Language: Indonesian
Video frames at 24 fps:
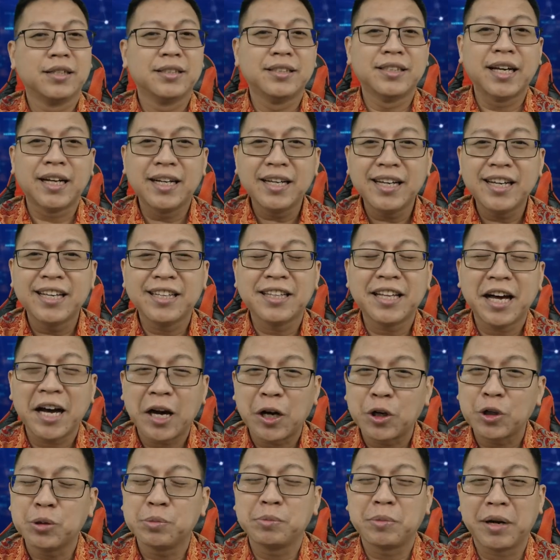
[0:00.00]
Jadi kita
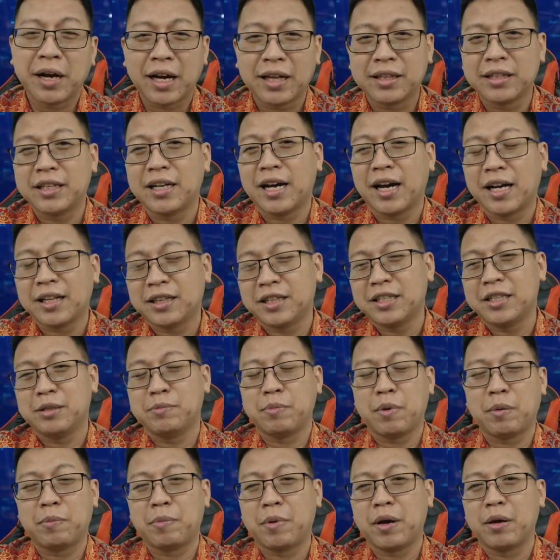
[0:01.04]
harus berhati-hati
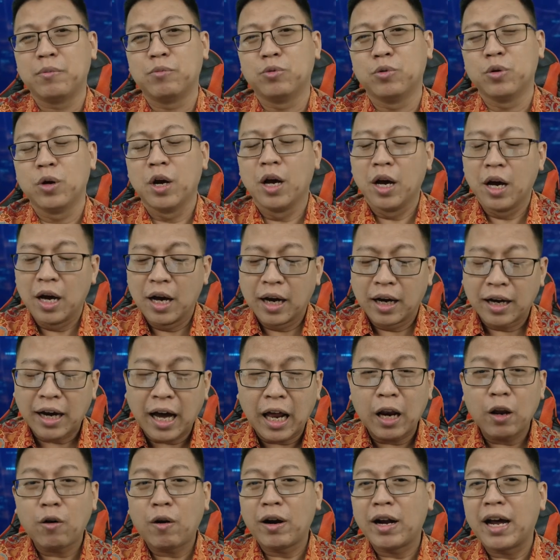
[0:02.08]
Bapak Ibu.
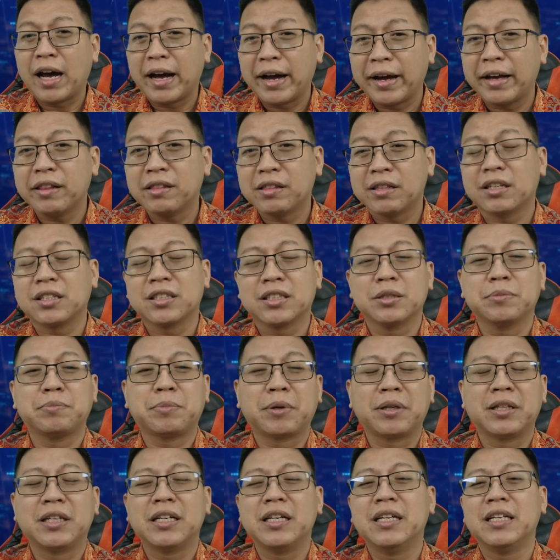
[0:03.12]
Kalau ada hater
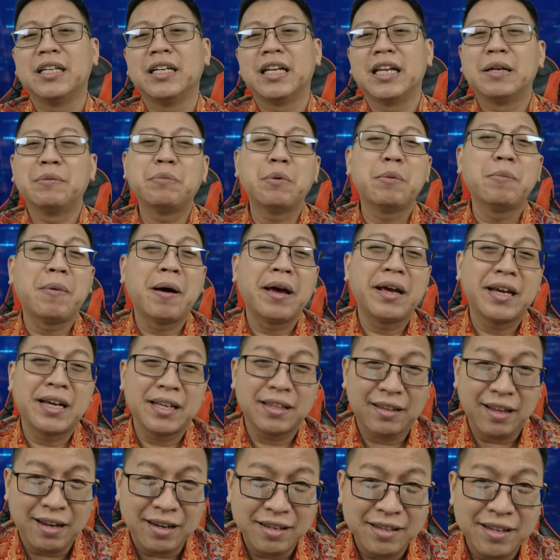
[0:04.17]
seperti ini, lebih baik
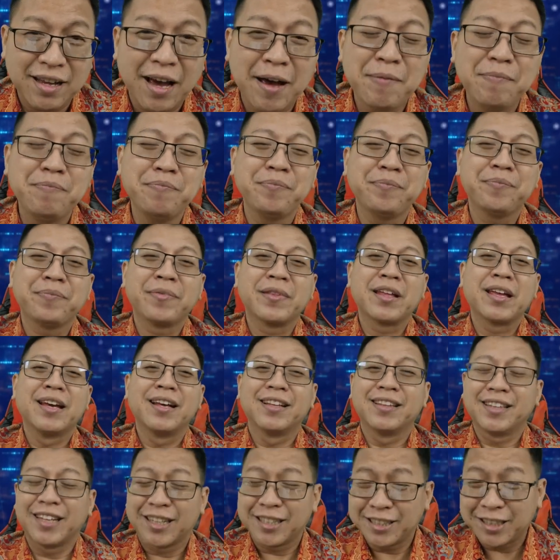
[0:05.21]
kita diam,
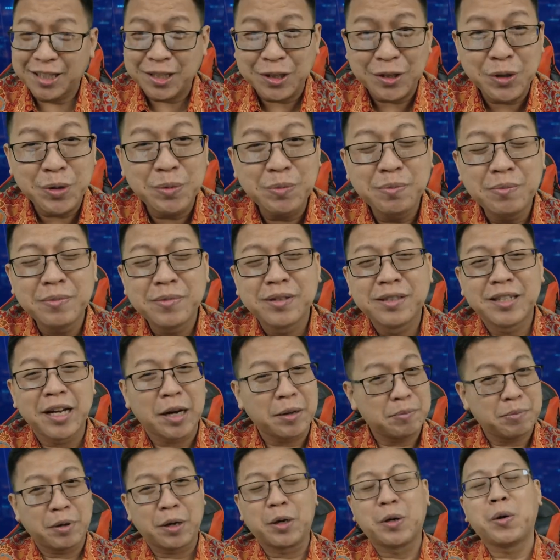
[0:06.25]
tersenyum,
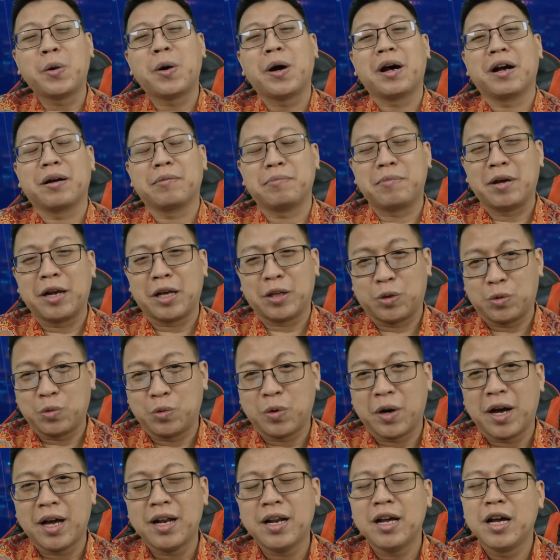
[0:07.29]
dan berdoa kepada
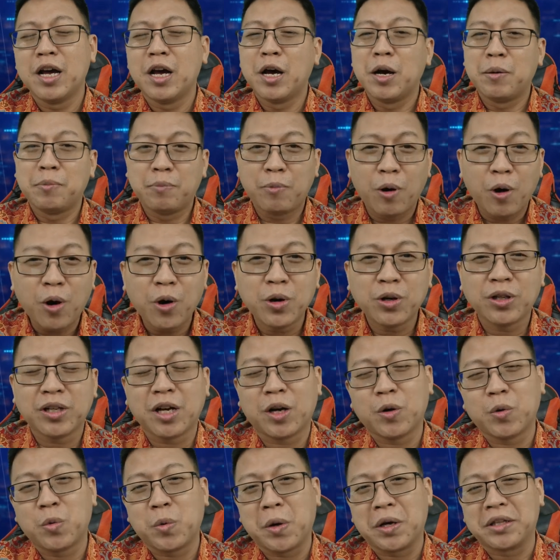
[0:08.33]
Tuhan. Mohon
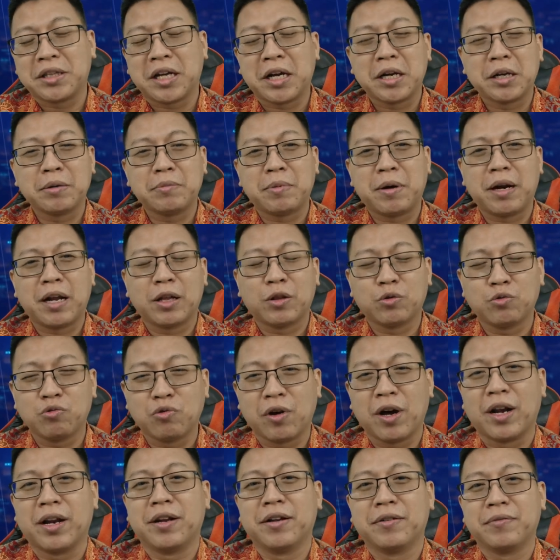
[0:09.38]
kekuatan kepada
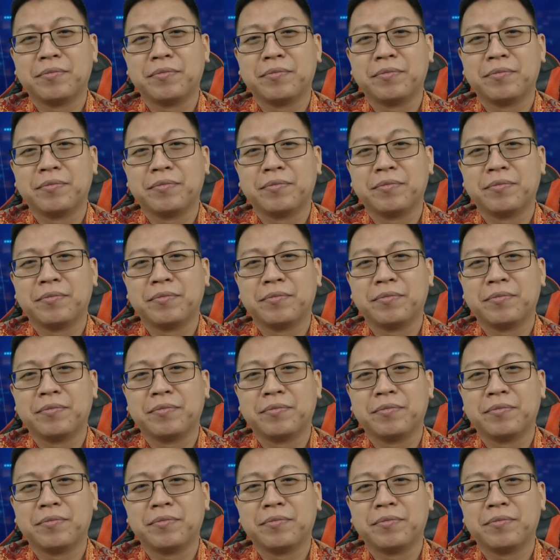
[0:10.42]
Tuhan.